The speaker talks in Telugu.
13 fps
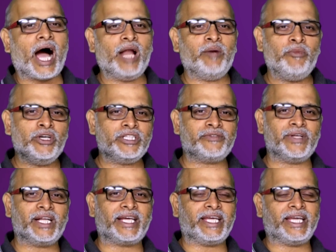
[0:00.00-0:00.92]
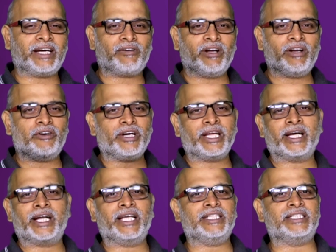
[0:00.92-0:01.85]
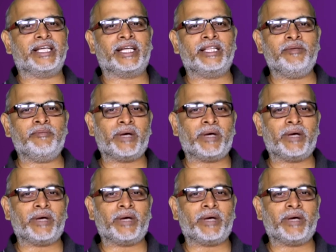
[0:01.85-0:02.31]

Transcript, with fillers: ఆల్మోస్ట్ వీళ్ళకి ఈక్వల్ ఓటింగ్ అనేది జరిగింది